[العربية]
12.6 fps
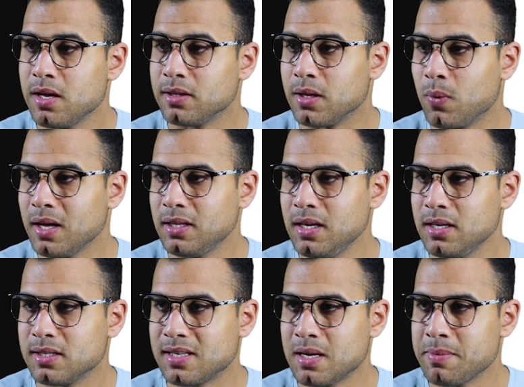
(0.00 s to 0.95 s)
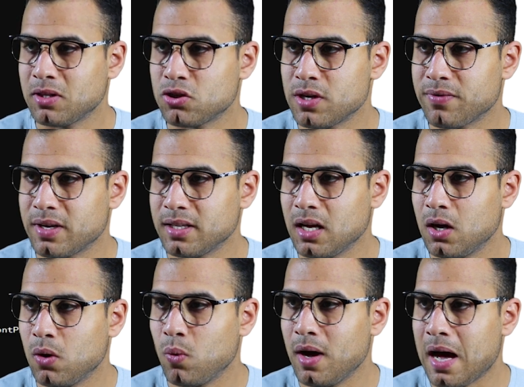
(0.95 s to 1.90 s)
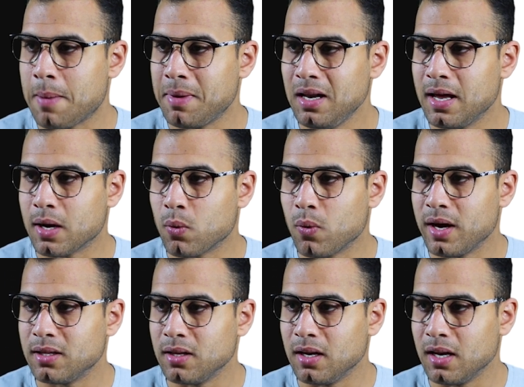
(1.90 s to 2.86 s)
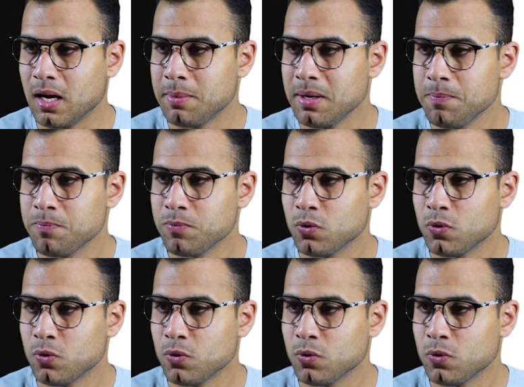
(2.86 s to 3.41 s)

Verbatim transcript: دلوقتي زي ما انت شايف كده هو عمل لي اكواد اللعبه